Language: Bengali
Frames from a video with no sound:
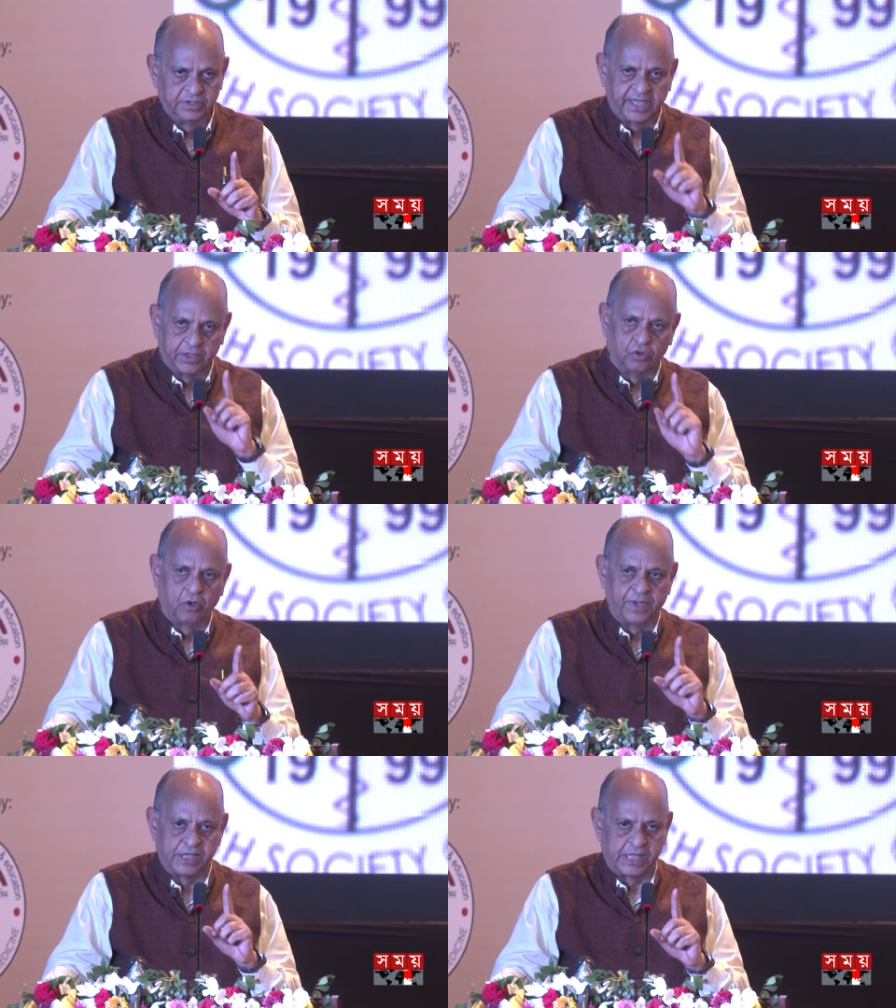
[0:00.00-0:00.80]
যে কোনো
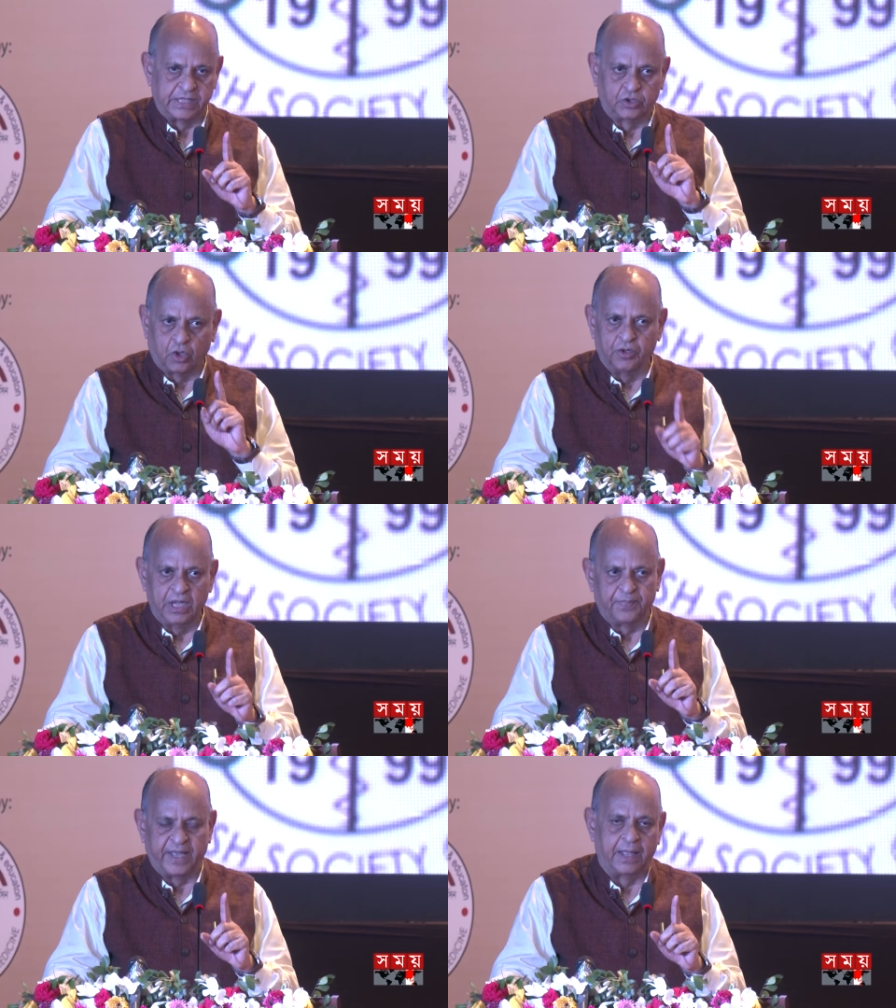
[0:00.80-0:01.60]
মেসেজ
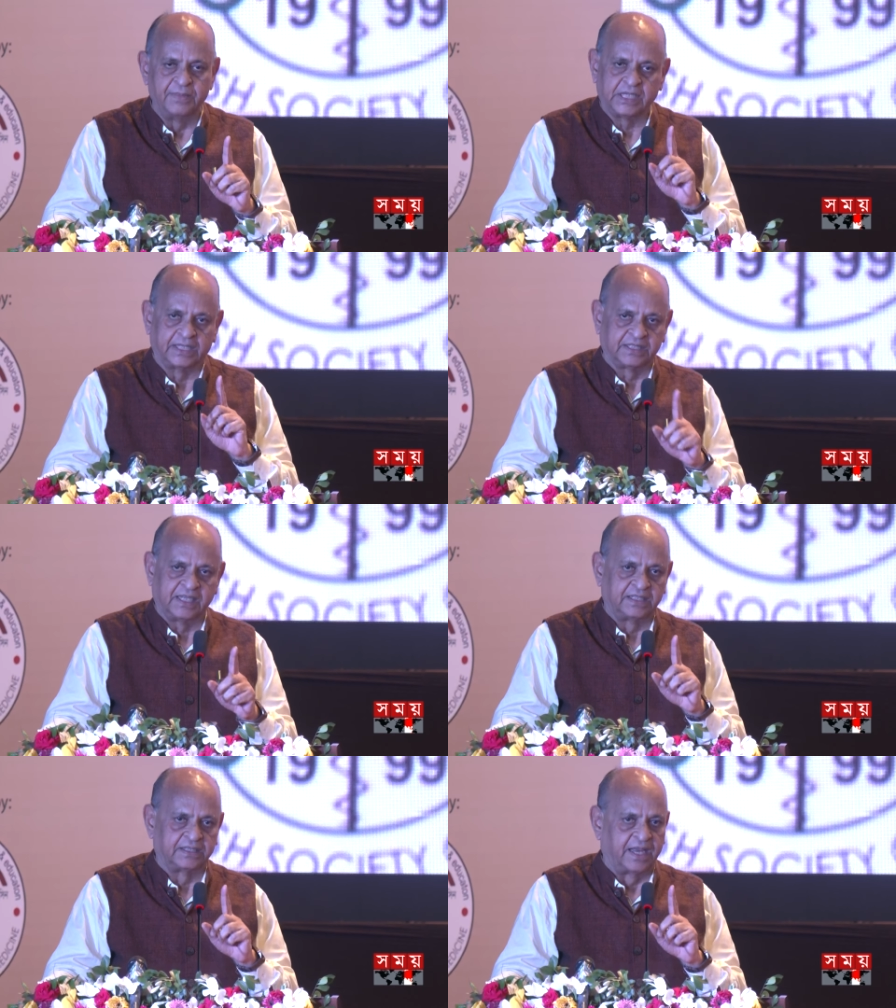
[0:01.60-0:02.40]
যখনই পাই আমি সাথে
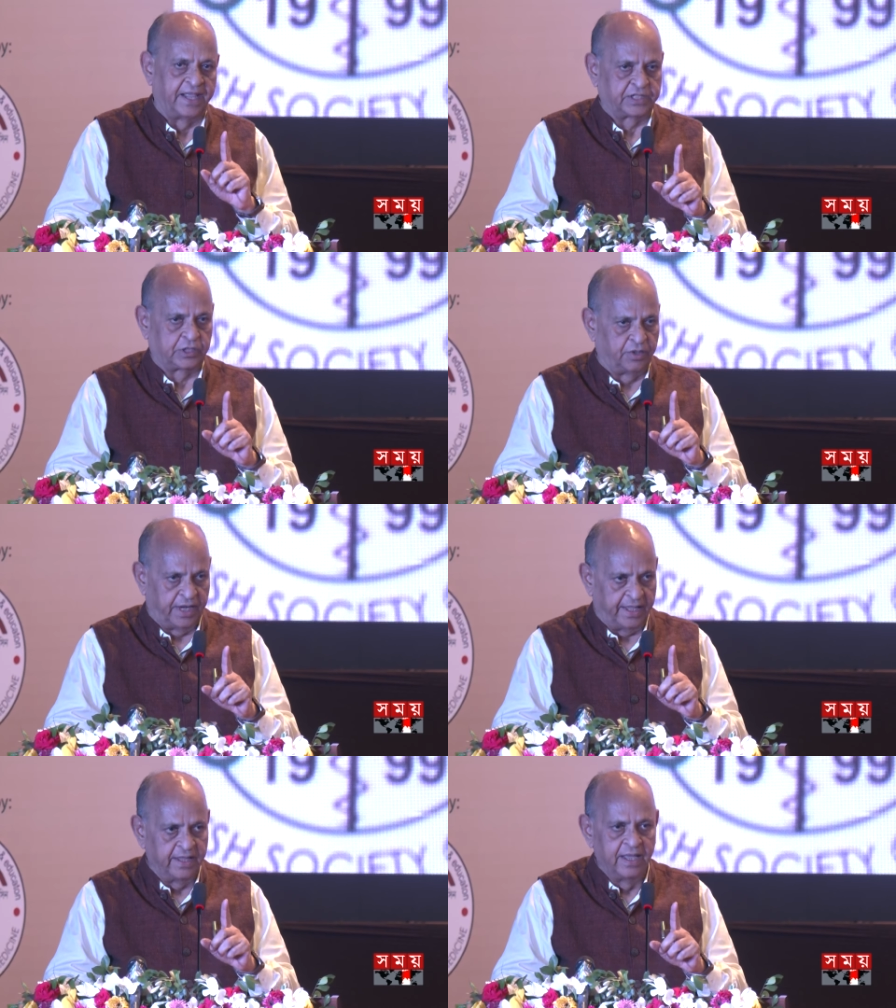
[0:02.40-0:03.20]
সাথে তার অ্যাকশন নিই